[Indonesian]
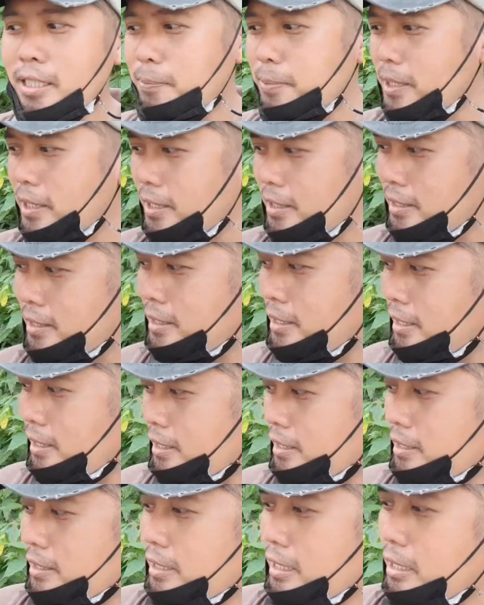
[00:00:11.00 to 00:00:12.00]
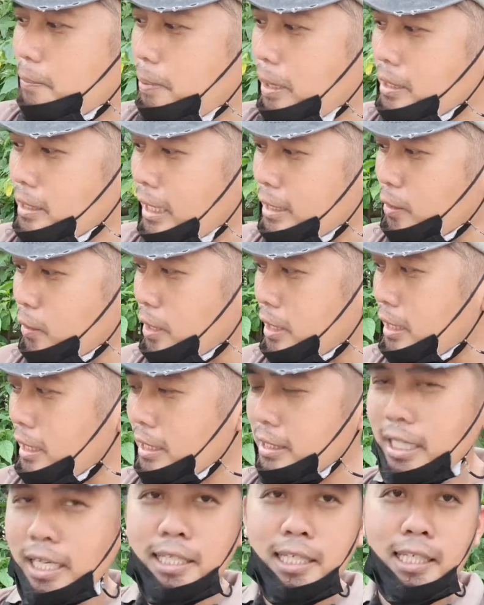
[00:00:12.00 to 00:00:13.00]
tapi di depan kantor ini
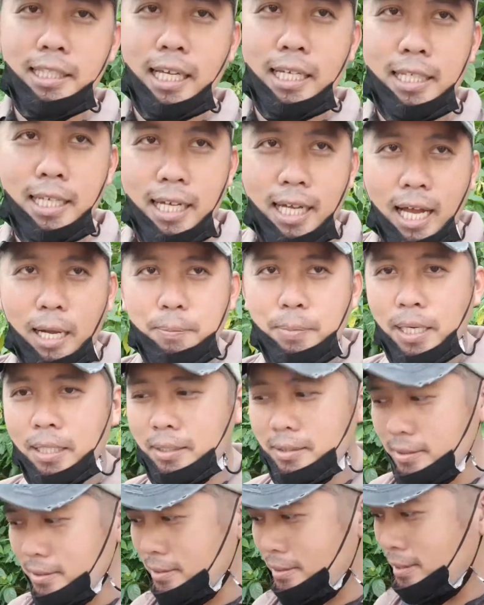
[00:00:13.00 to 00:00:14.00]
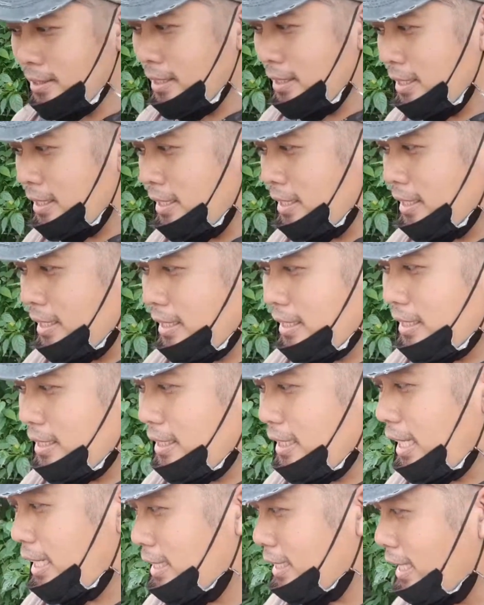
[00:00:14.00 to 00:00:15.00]
kita lihat ada abang
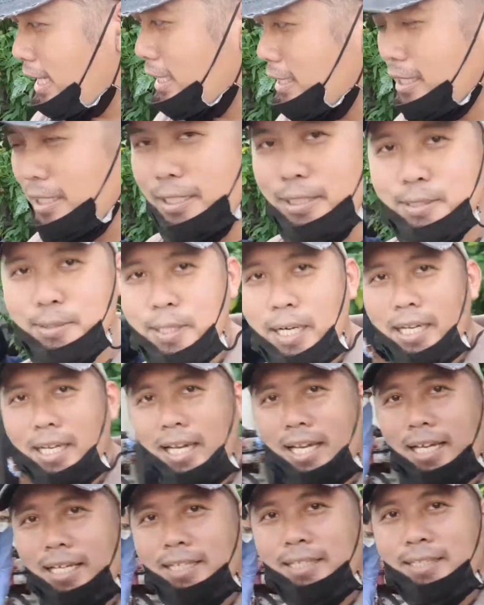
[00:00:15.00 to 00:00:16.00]
yang lagi jualan